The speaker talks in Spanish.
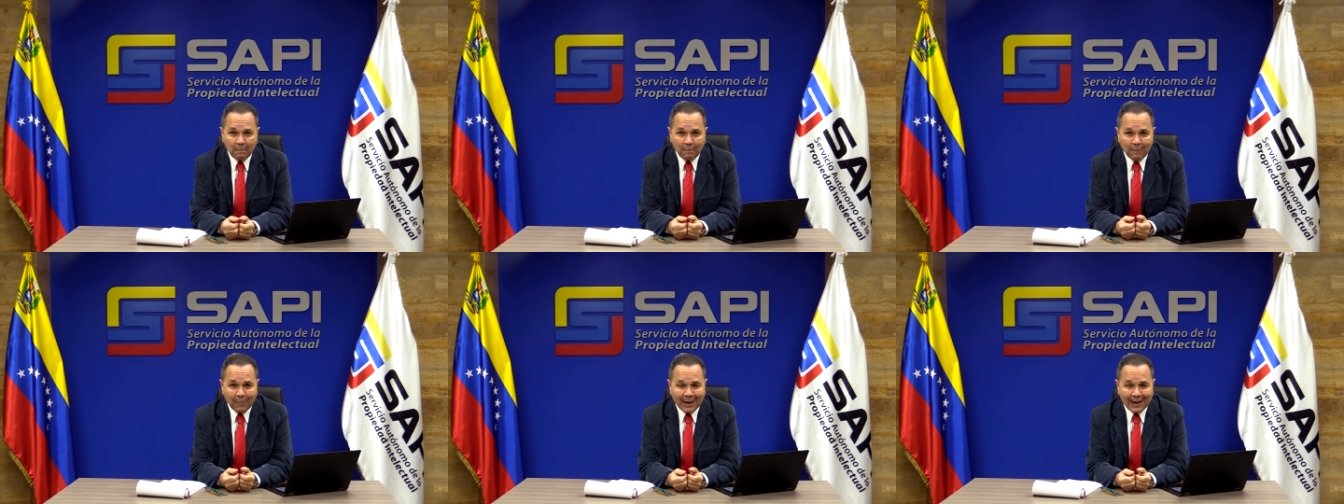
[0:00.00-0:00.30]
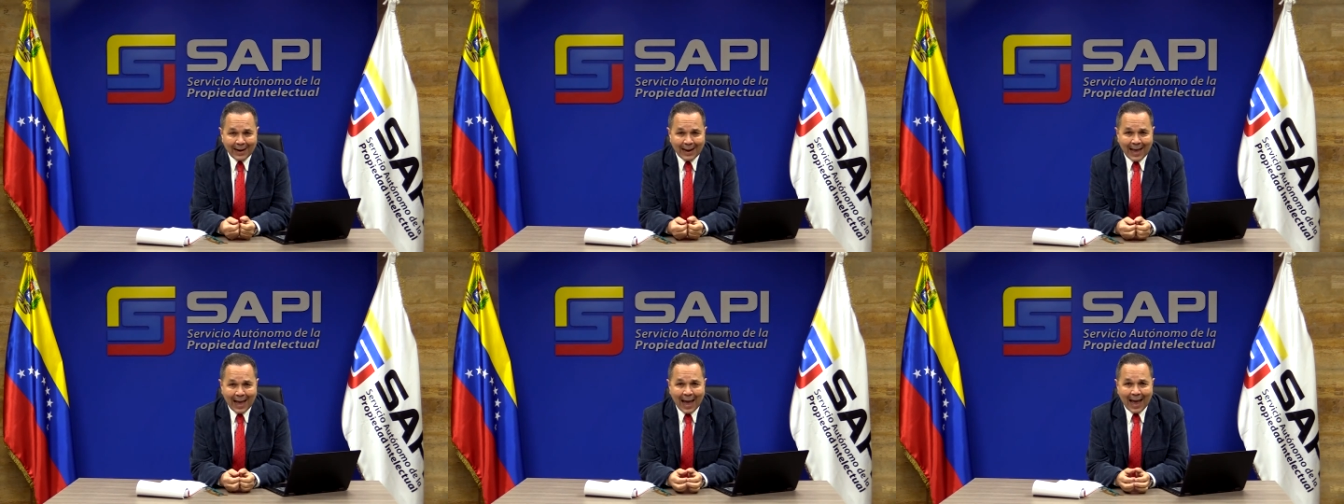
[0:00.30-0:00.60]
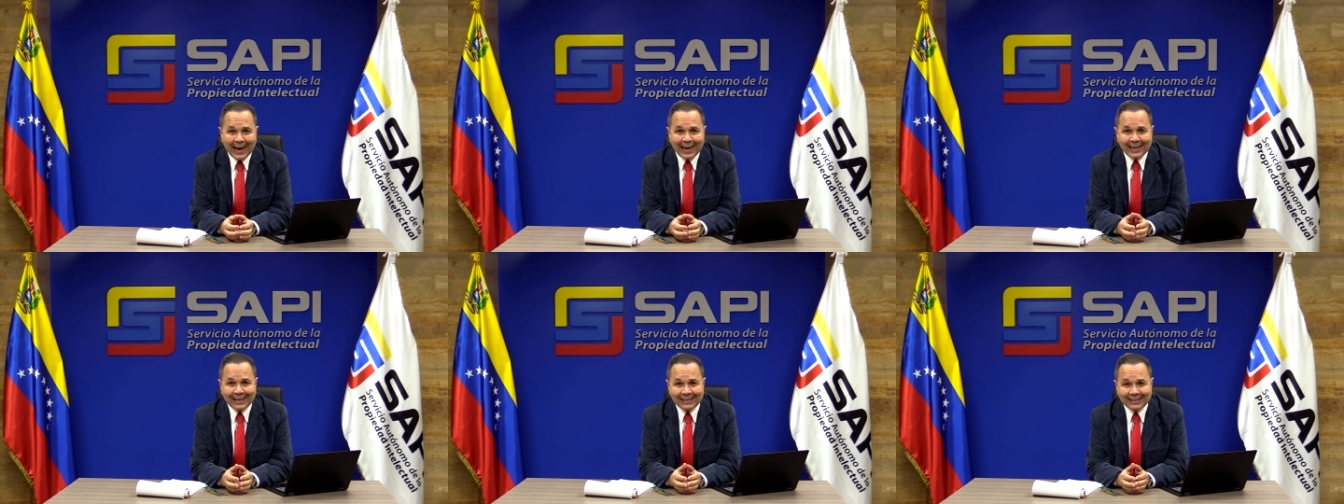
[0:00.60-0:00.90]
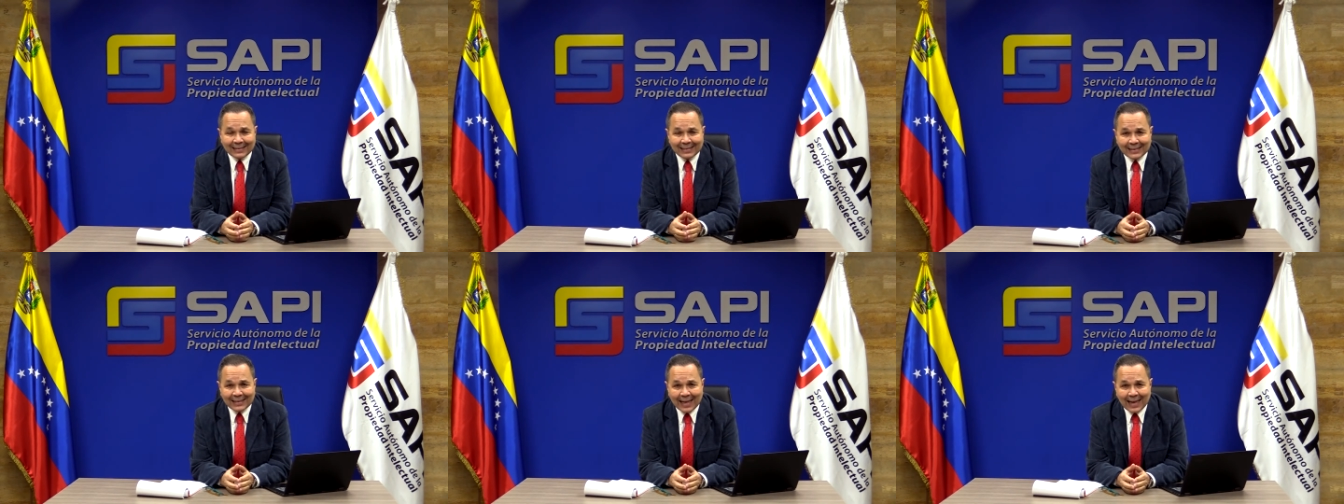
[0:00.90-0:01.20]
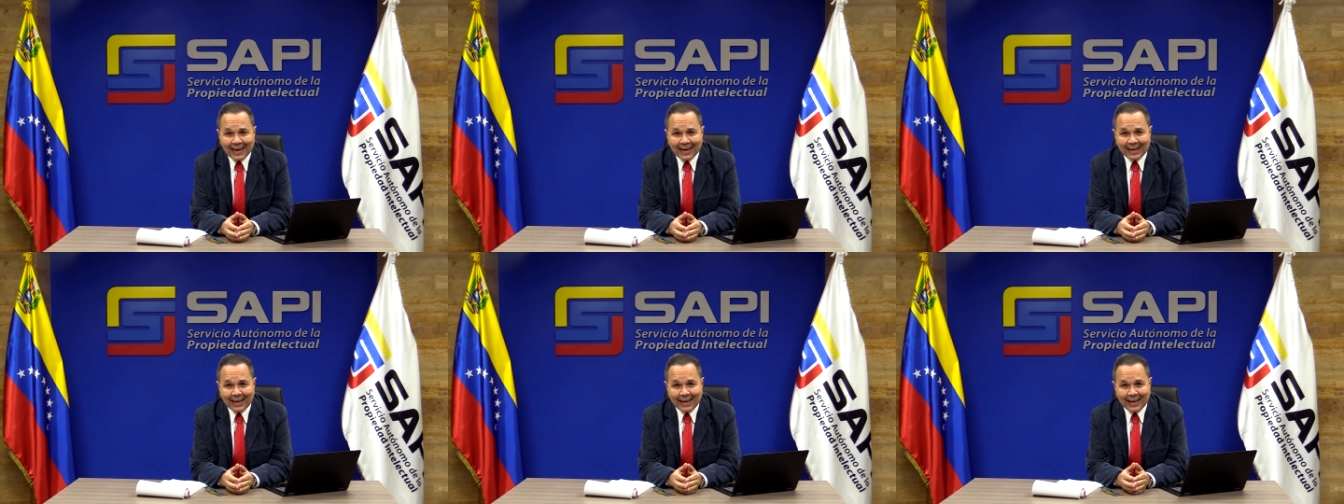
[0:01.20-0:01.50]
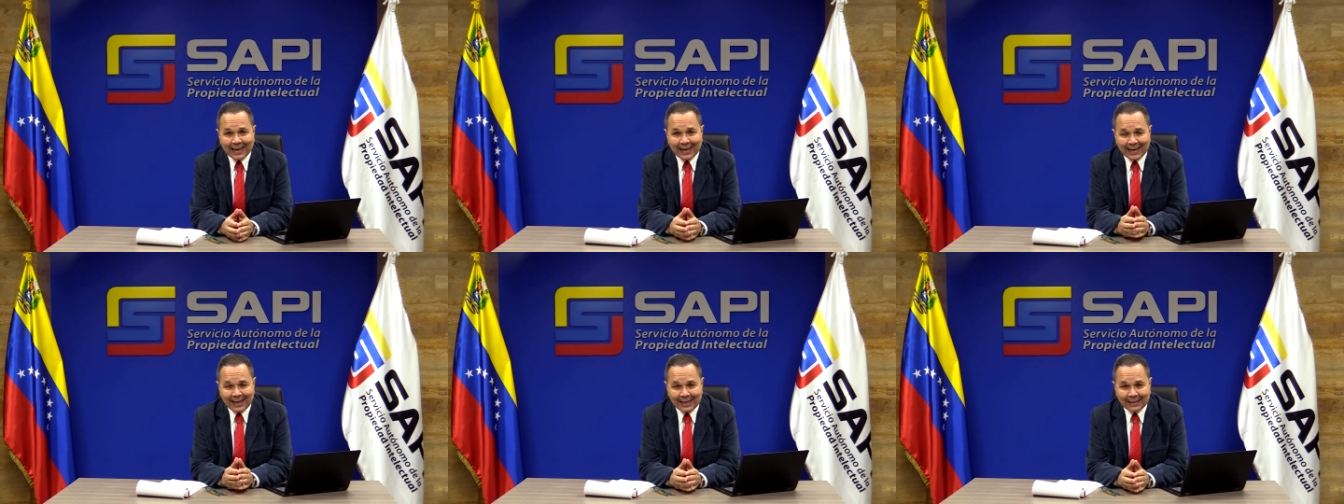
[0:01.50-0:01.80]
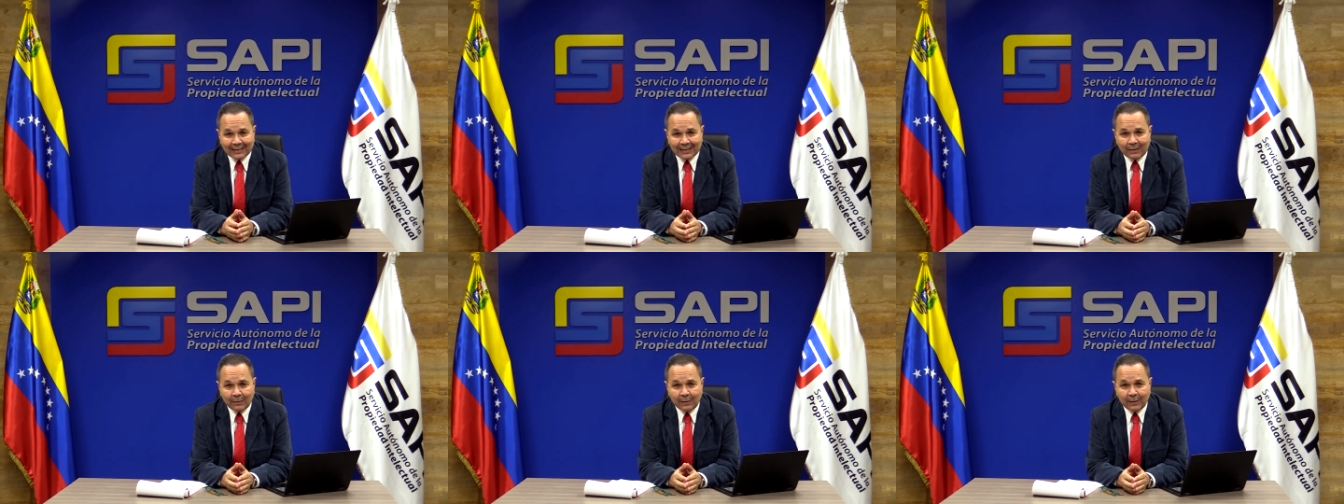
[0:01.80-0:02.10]
para alentar la
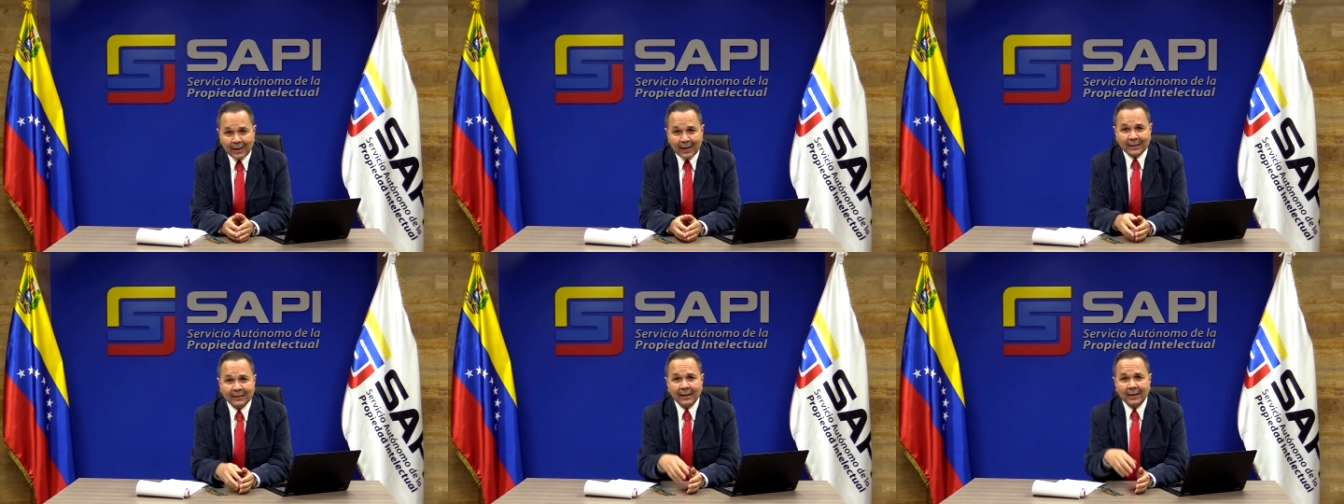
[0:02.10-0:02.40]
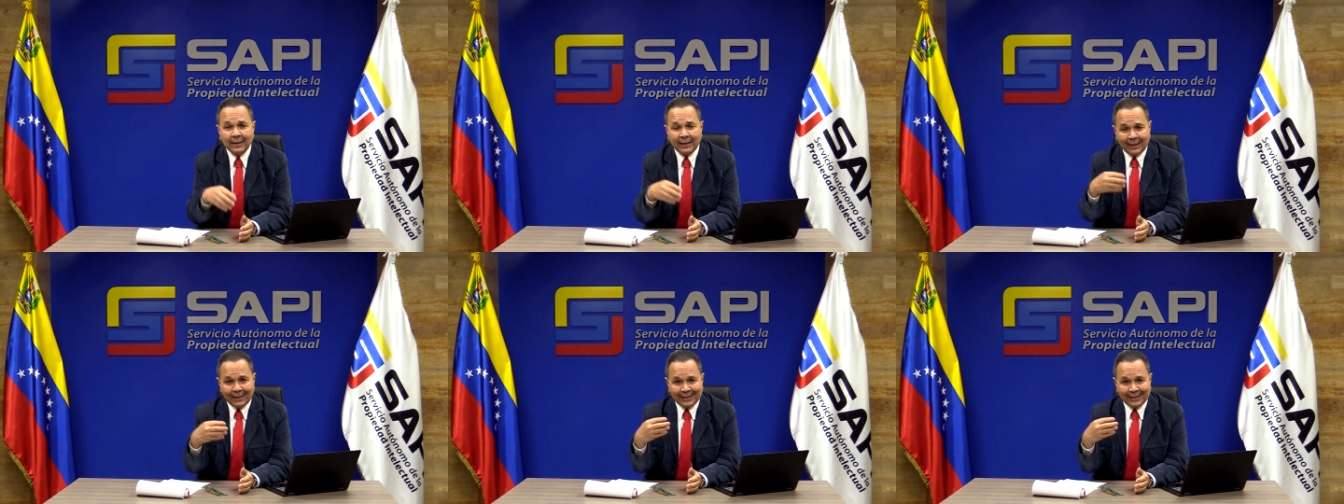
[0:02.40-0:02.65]
creatividad